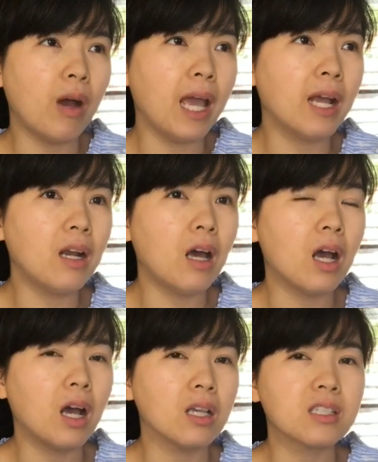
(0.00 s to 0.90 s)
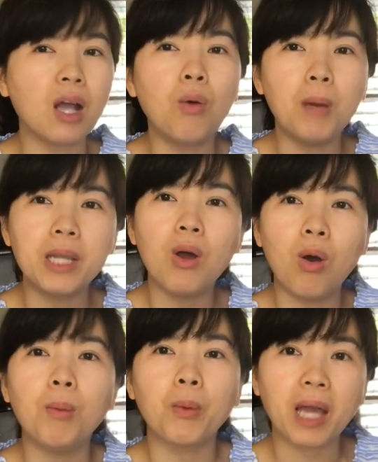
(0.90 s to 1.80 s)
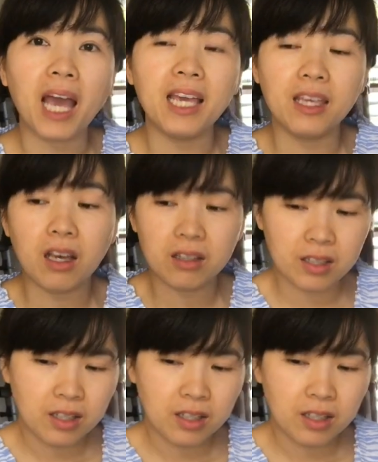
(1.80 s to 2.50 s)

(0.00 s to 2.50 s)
khoảng là 6 7 đô một cây á